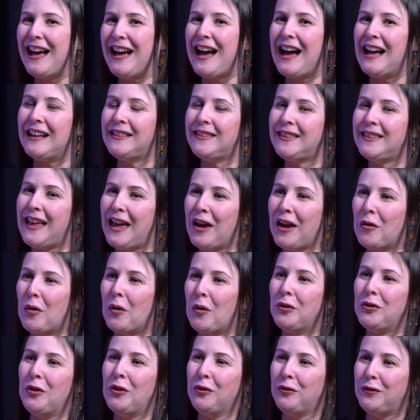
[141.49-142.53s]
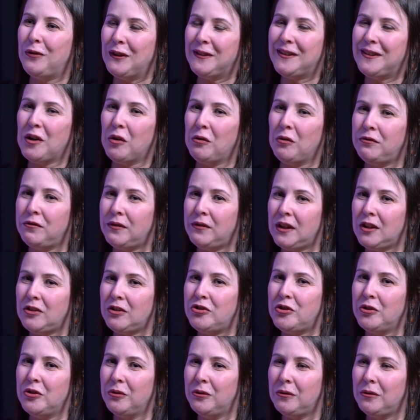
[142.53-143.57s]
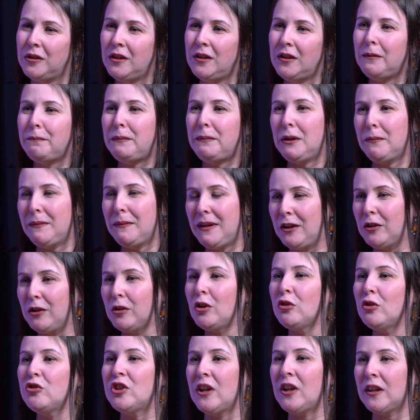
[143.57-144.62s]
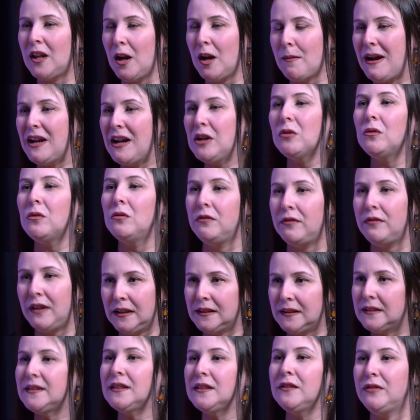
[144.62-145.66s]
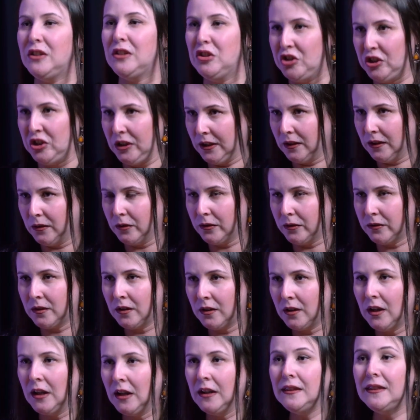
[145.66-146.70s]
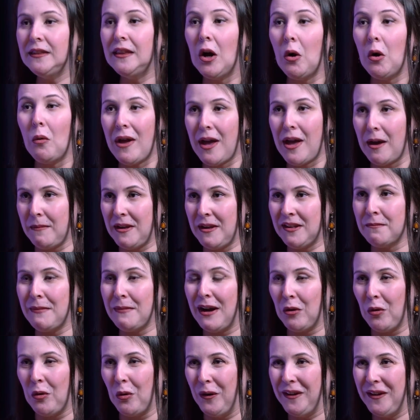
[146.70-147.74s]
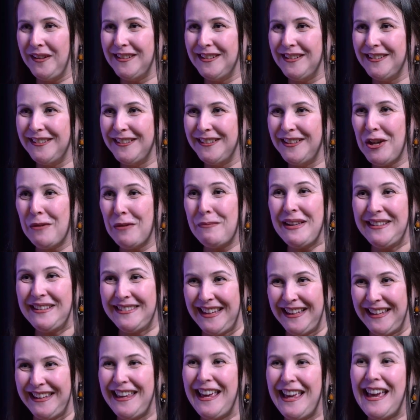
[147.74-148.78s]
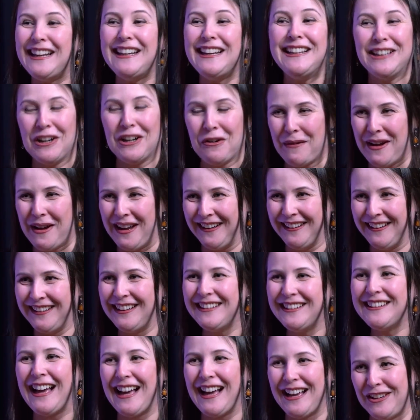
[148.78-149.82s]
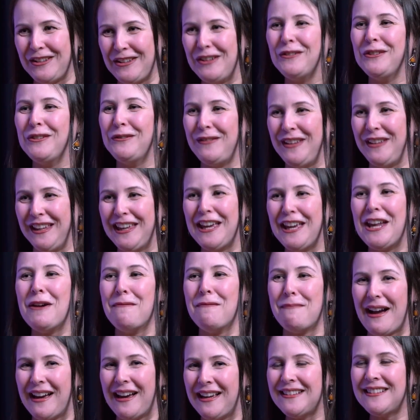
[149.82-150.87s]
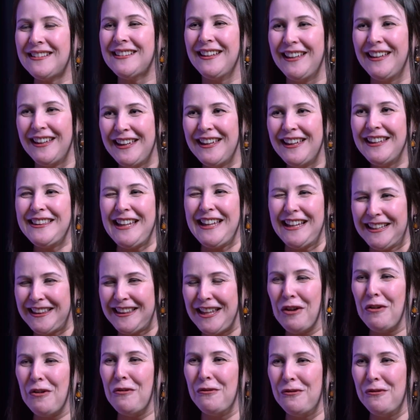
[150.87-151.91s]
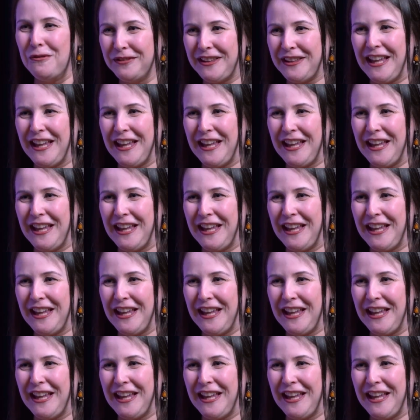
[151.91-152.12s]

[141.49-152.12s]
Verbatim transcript: Até quando eu vi seu vídeo Primeiro que eu já trabalho com vendas há 20 anos. Uhum. Não é a mesma coisa. Eu pensei que era e não é. Sim. Tá? Eu vi que era mais. Tem que ter um.